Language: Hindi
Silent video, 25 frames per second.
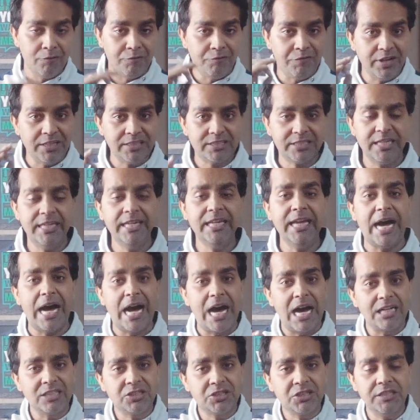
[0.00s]
वैसे ही
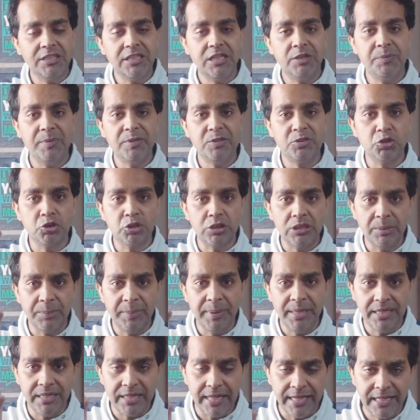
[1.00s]
आज की डेट में जितनी
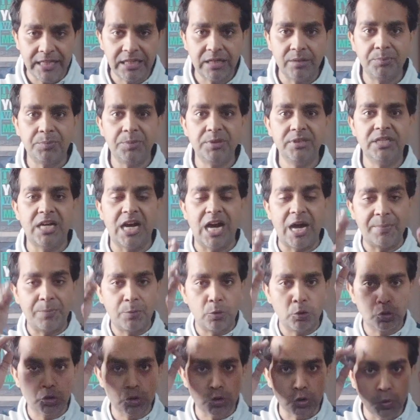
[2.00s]
भी नई कंपनियां
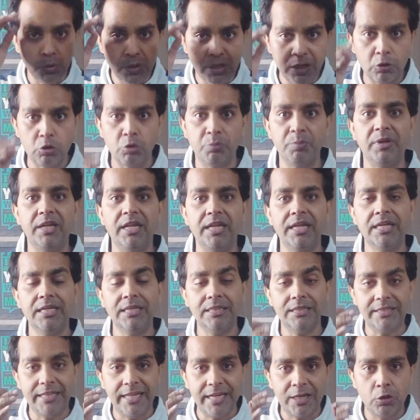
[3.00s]
आपको सुनने को मिलेंगी
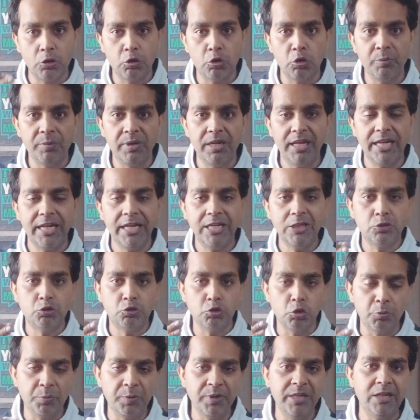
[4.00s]
देखने को मिलेंगी
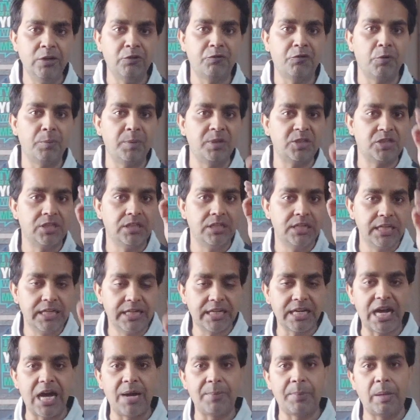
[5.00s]
जो भी इंफॉर्मेशन
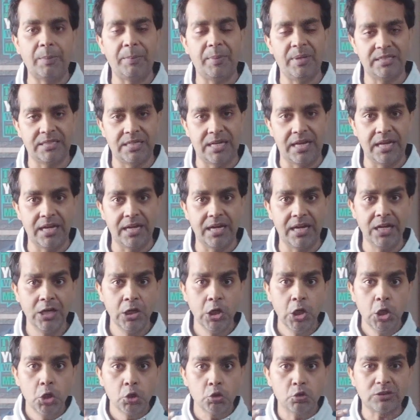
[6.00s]
लेकर आपके पास आएगा
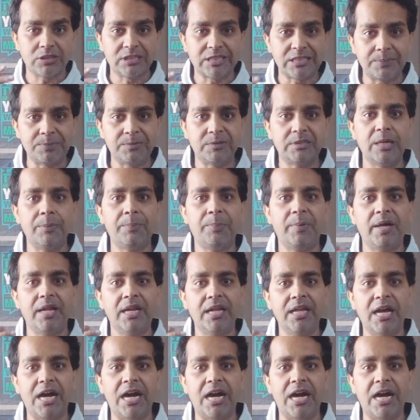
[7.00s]
तो सबसे पहले